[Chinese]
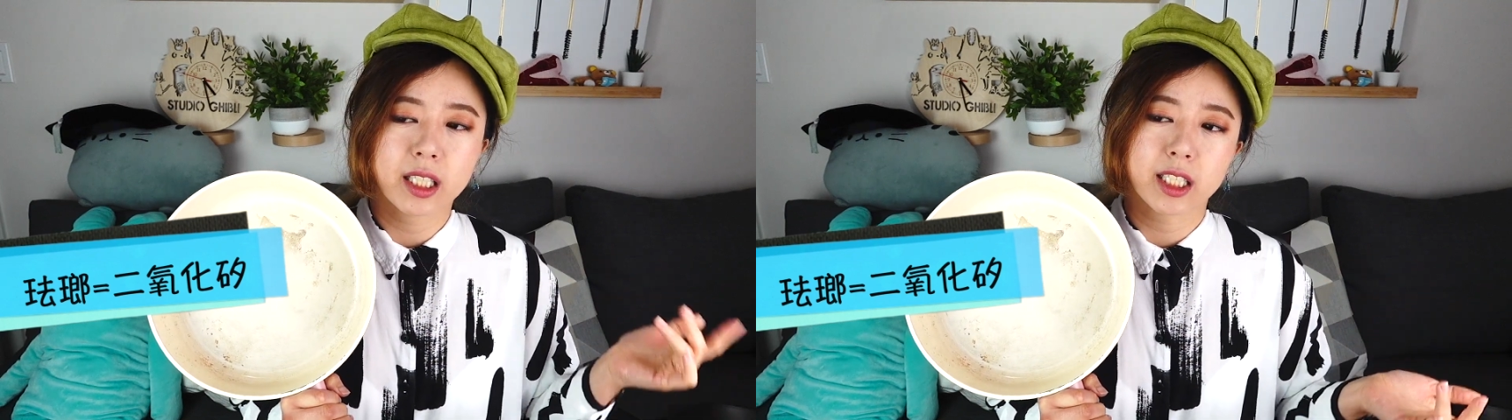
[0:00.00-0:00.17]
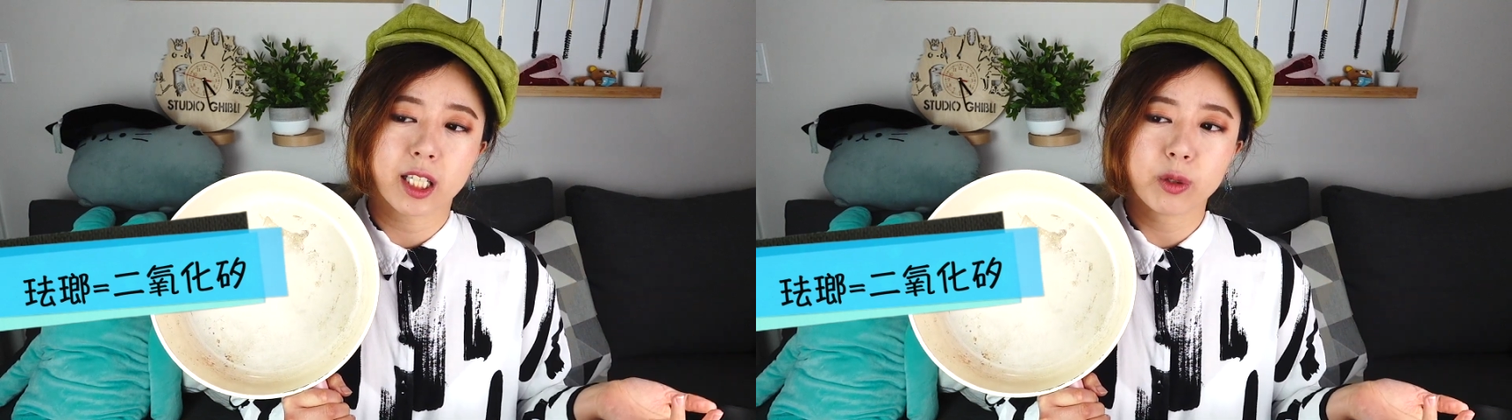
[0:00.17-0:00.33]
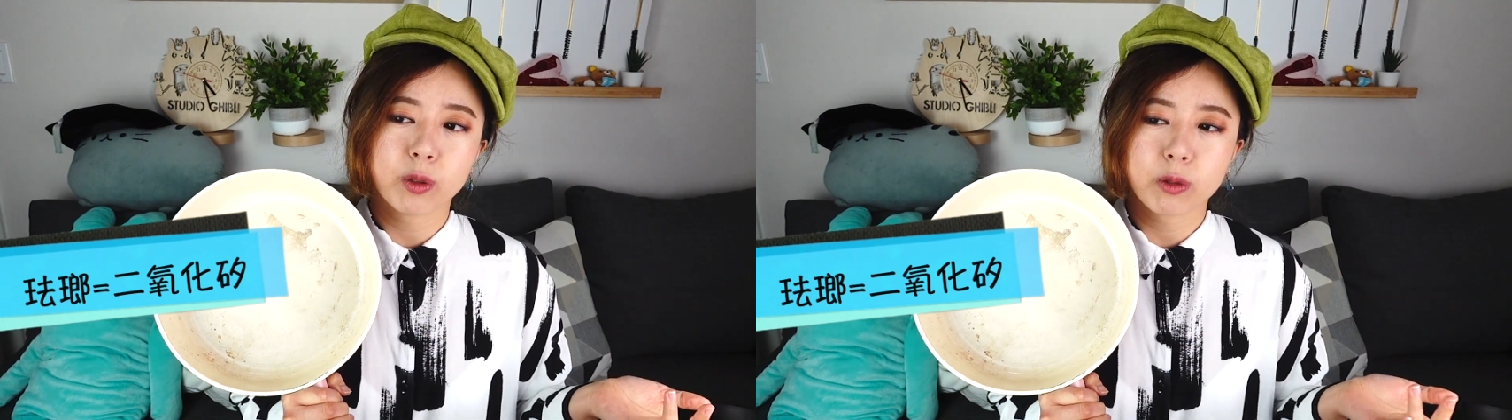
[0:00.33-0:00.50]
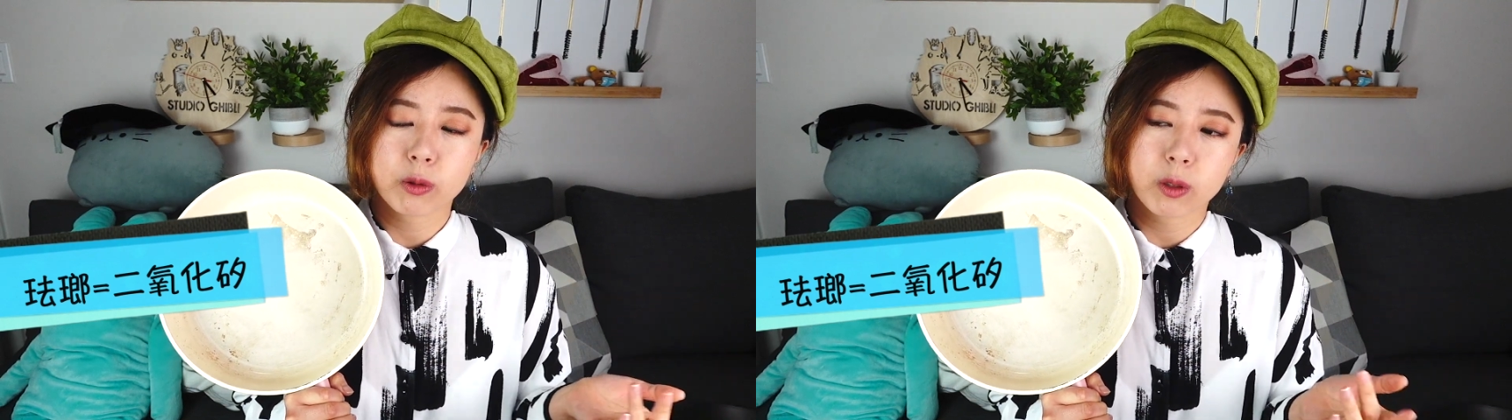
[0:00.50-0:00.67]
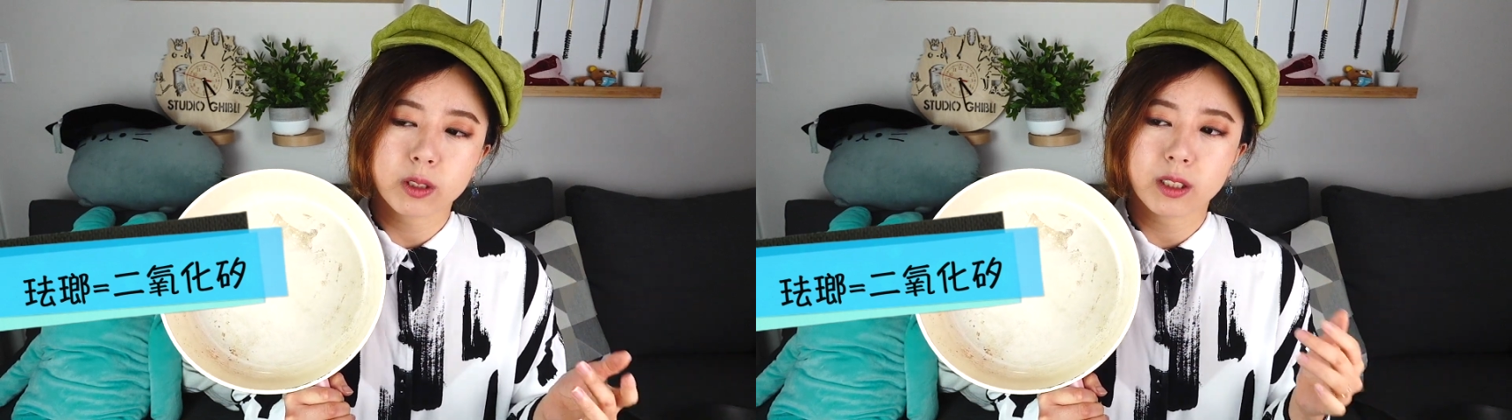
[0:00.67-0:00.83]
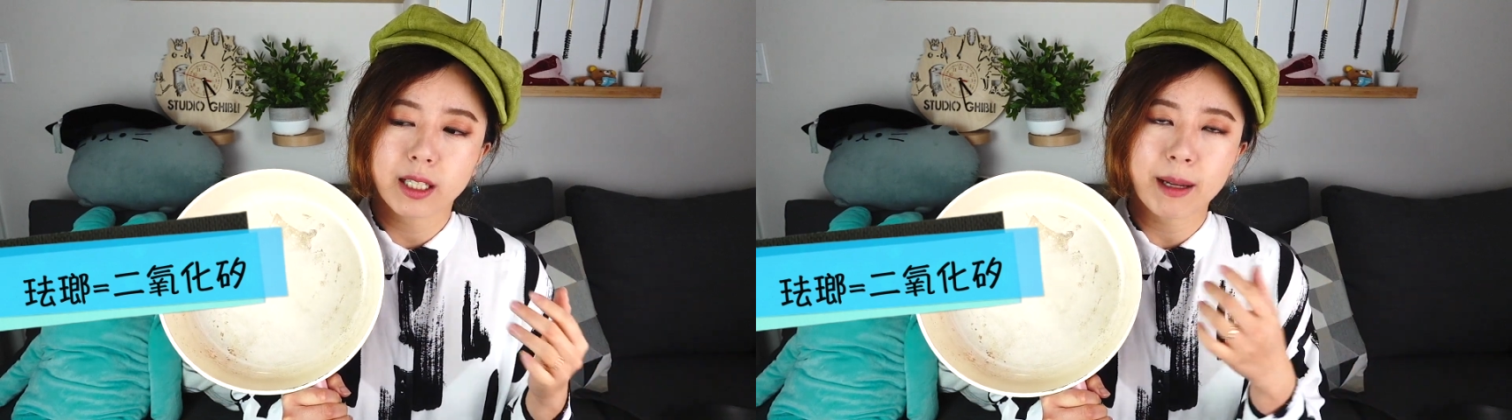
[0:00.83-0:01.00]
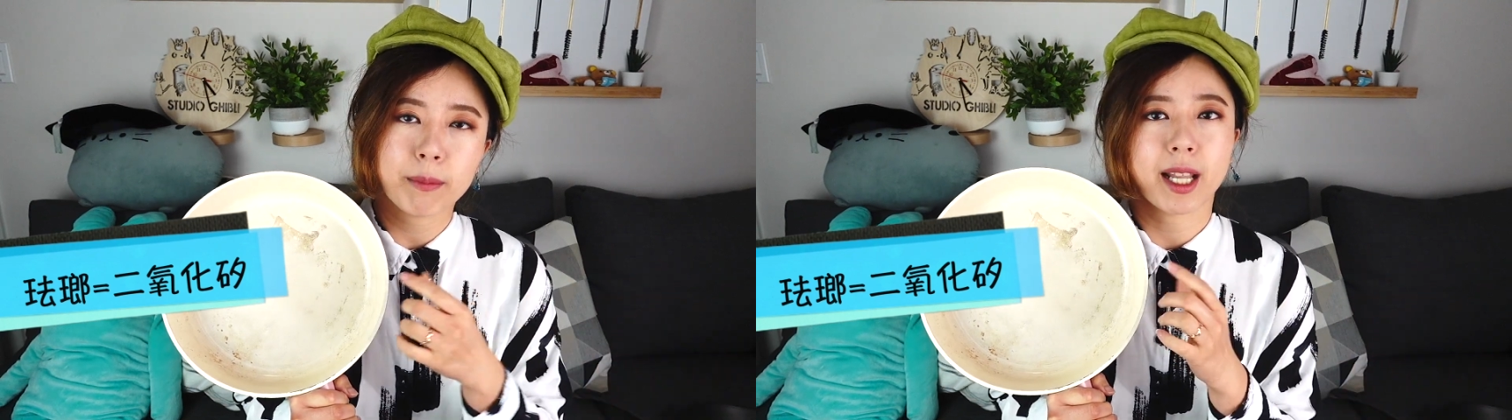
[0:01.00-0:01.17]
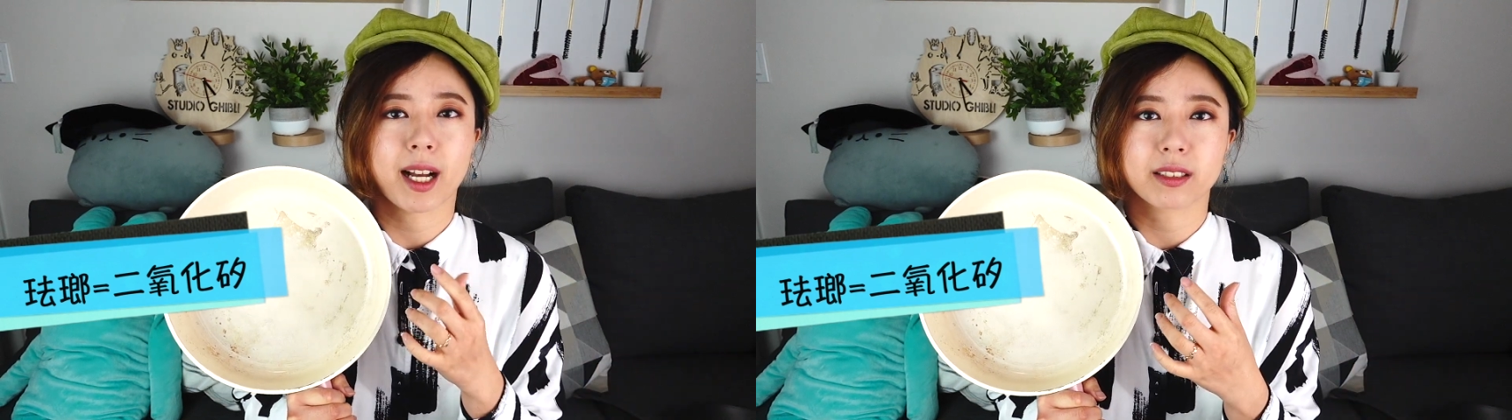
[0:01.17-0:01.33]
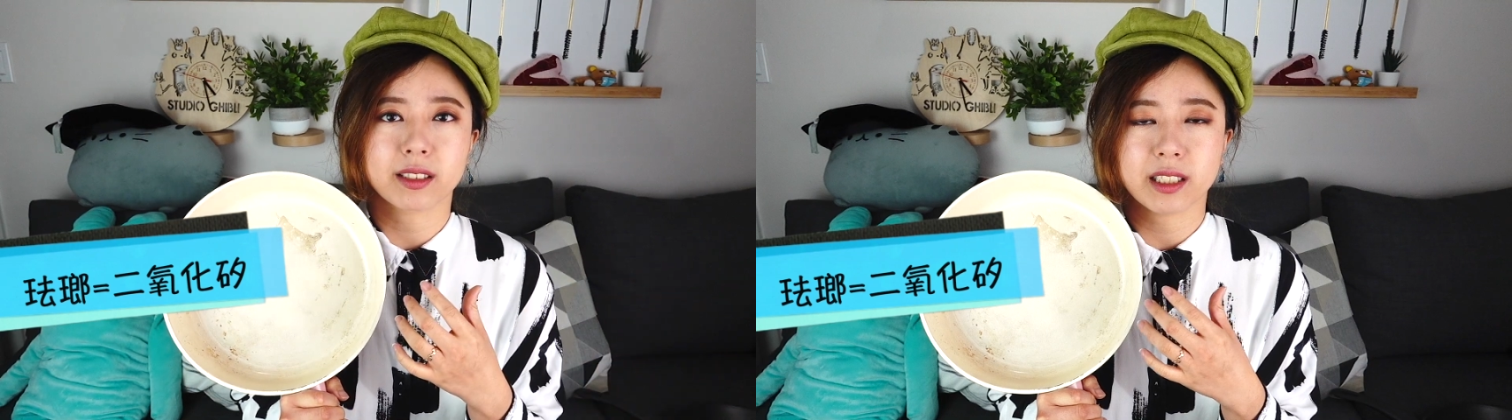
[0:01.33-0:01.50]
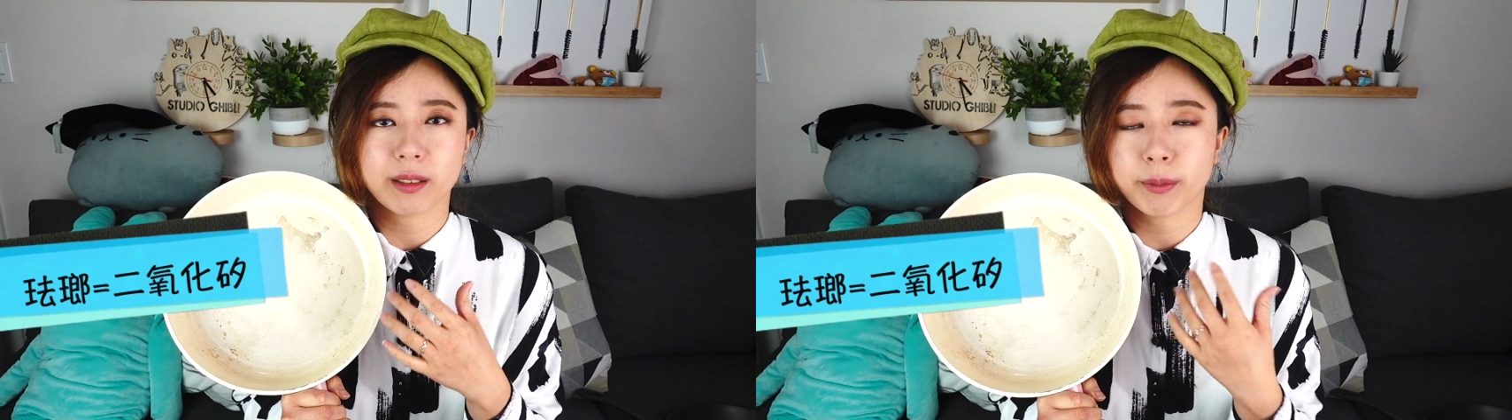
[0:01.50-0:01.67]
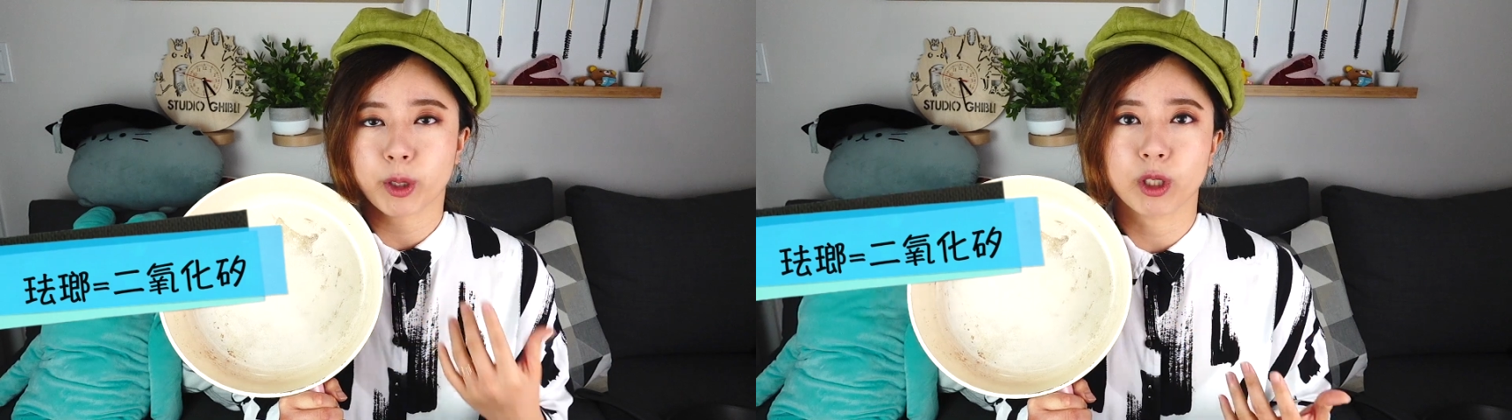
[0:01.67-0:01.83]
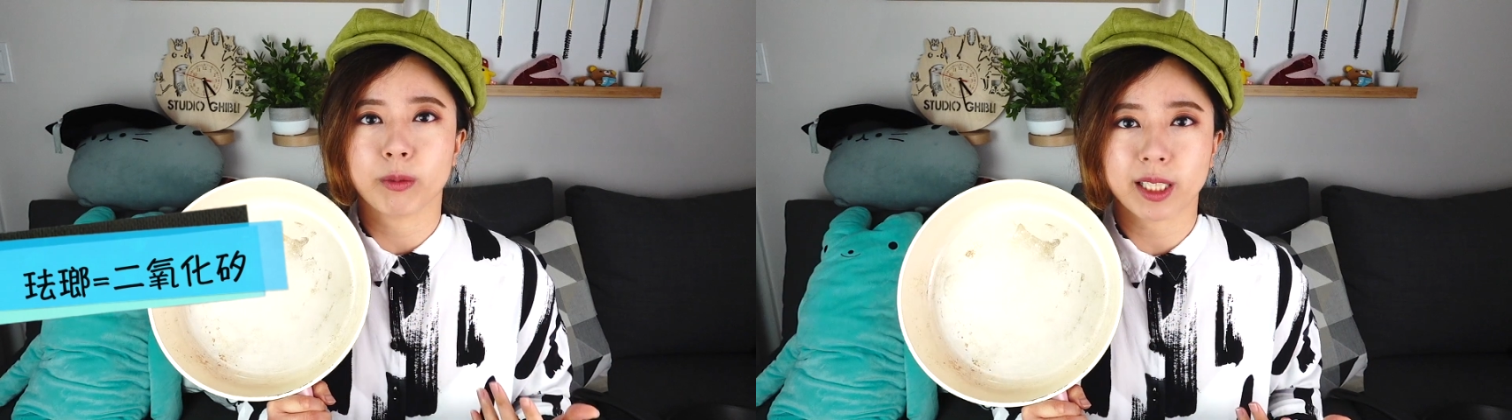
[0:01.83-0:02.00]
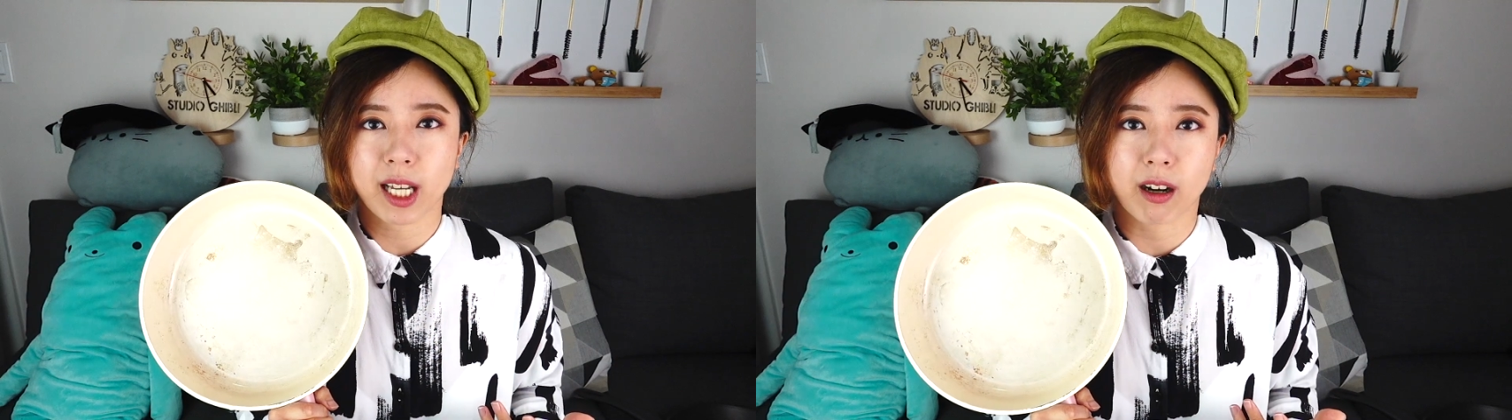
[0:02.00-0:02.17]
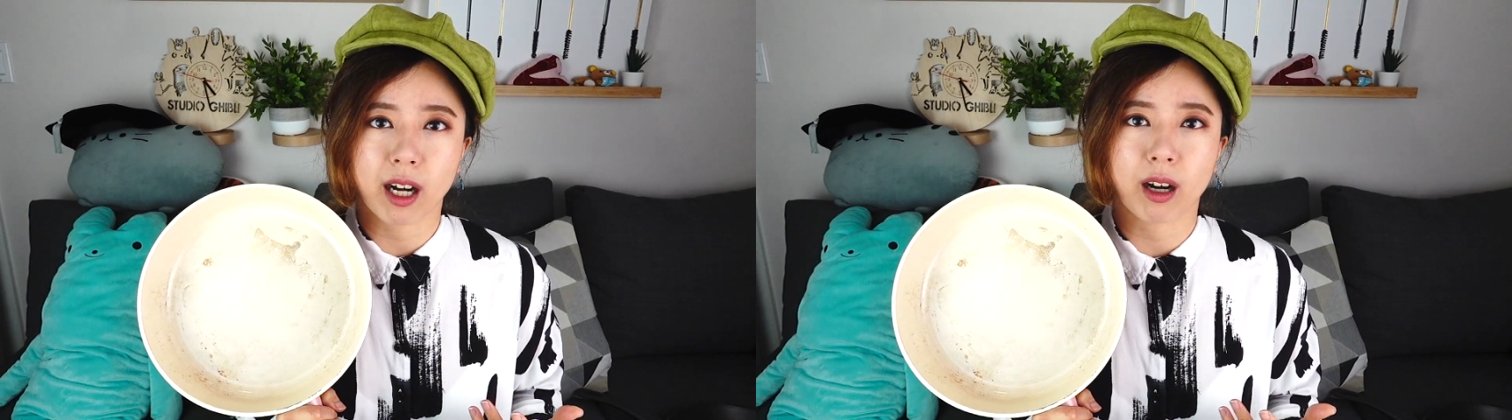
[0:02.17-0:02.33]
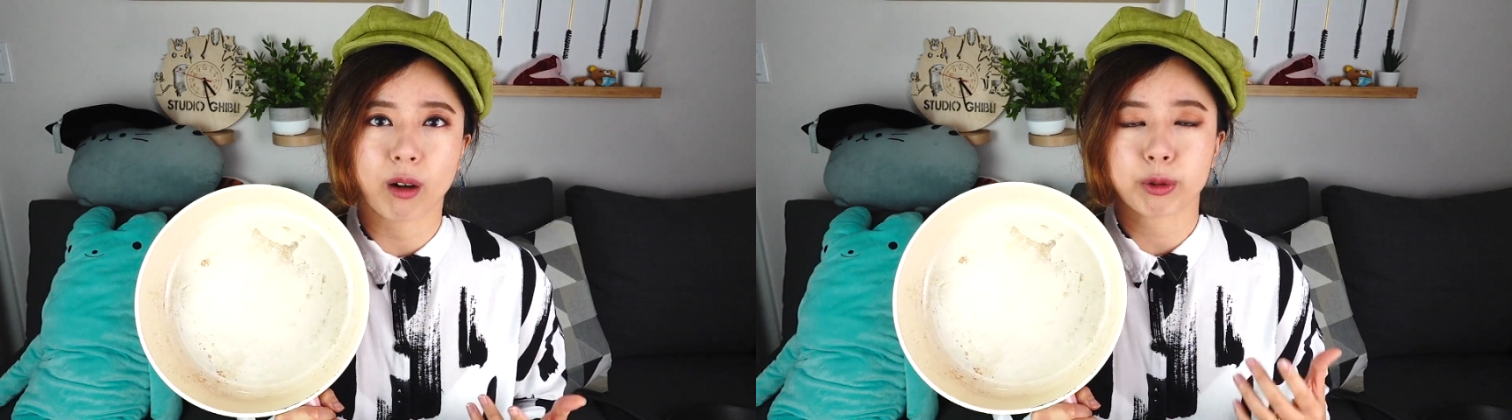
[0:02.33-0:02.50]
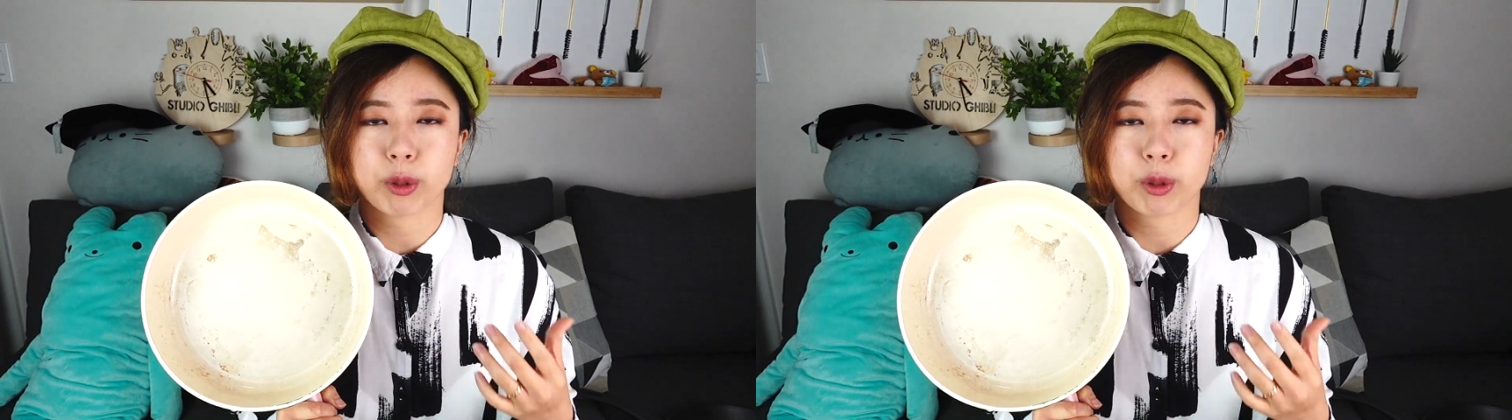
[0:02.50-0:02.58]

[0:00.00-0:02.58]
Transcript: 也就是说呢，它们两个之间没有那么要好，